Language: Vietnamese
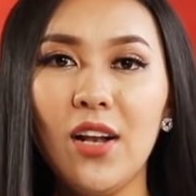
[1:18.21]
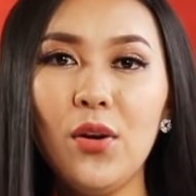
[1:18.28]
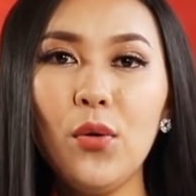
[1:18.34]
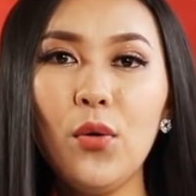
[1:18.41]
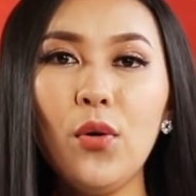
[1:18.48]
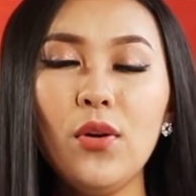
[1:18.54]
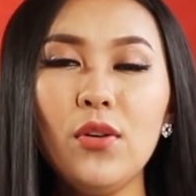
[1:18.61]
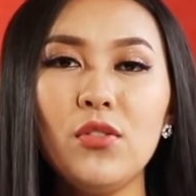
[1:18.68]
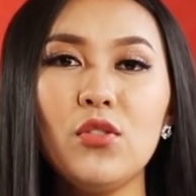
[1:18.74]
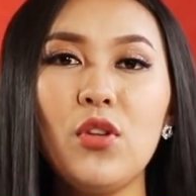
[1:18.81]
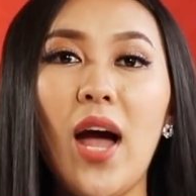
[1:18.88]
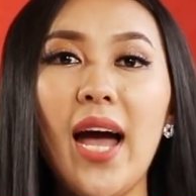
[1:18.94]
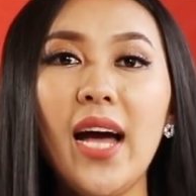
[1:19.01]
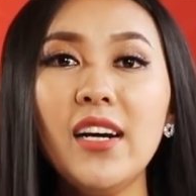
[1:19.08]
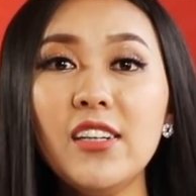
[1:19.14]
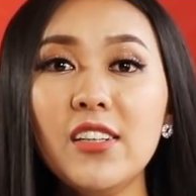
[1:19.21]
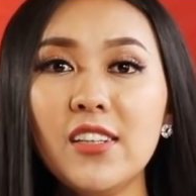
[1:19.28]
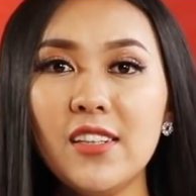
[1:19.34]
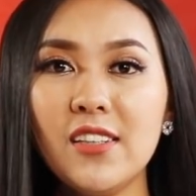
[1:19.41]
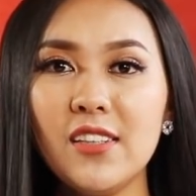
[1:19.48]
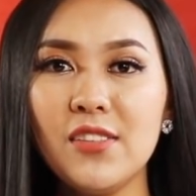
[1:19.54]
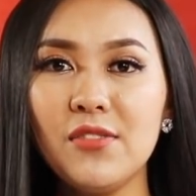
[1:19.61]
luôn tỏa
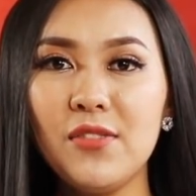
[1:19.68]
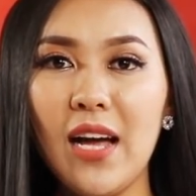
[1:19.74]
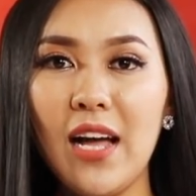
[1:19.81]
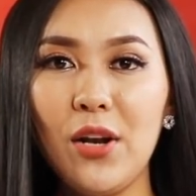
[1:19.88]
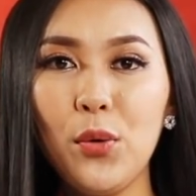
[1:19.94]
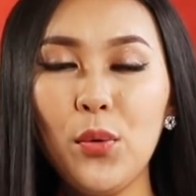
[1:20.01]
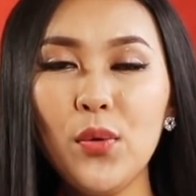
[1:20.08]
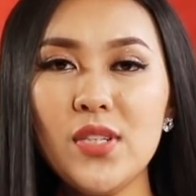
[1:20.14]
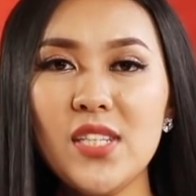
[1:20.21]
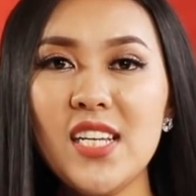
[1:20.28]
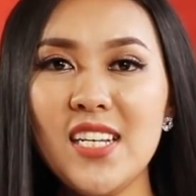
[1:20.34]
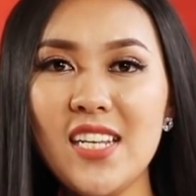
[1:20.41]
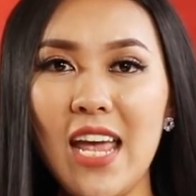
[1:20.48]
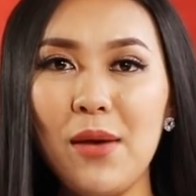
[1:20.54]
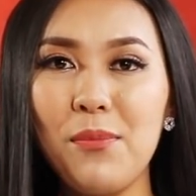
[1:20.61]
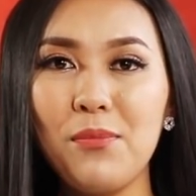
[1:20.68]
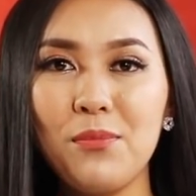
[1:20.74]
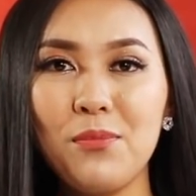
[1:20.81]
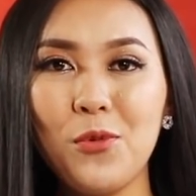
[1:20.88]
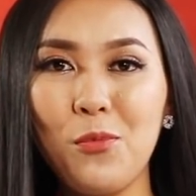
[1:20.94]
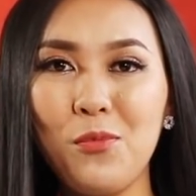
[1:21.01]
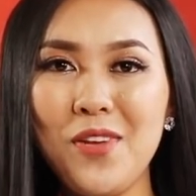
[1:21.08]
hương và luôn xinh đẹp
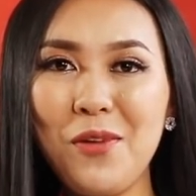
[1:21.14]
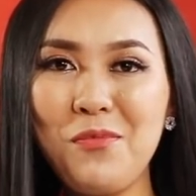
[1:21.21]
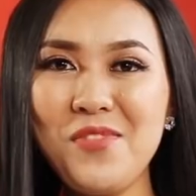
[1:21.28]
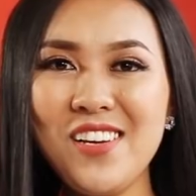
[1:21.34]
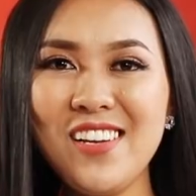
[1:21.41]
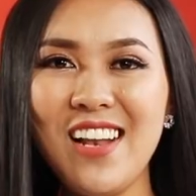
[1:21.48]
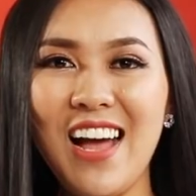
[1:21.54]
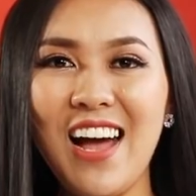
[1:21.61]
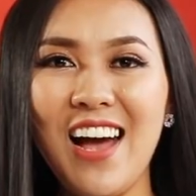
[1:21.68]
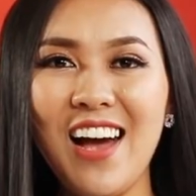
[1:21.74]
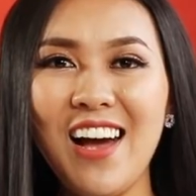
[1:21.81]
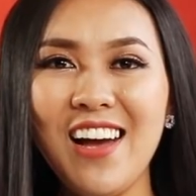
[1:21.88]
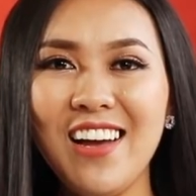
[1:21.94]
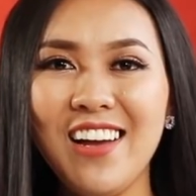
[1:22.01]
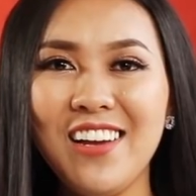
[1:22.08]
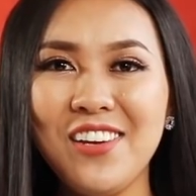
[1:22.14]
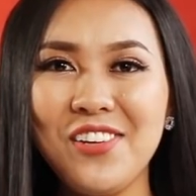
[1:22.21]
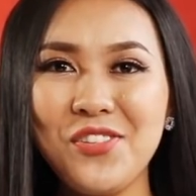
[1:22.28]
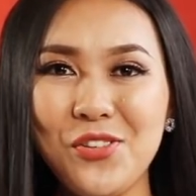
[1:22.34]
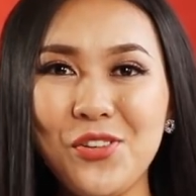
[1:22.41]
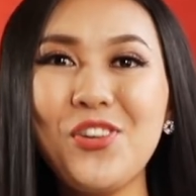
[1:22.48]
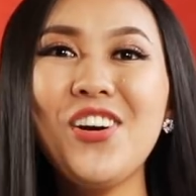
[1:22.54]
cũng giống như là
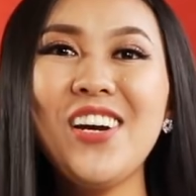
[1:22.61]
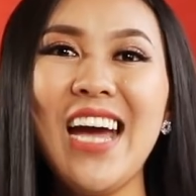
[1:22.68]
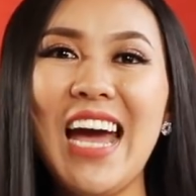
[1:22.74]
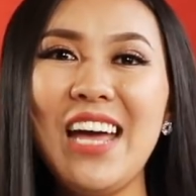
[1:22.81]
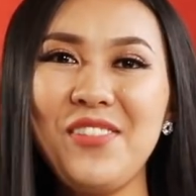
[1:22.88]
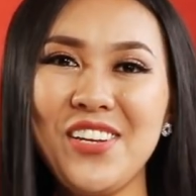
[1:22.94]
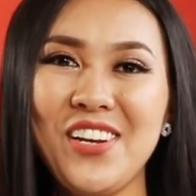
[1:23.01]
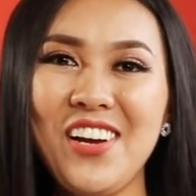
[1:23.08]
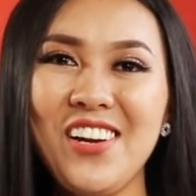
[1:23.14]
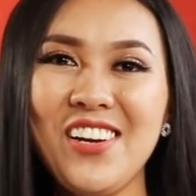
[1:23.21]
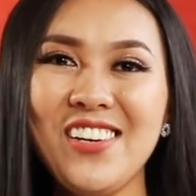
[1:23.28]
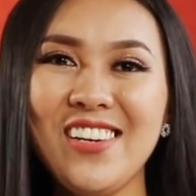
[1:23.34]
người con gái vậy đó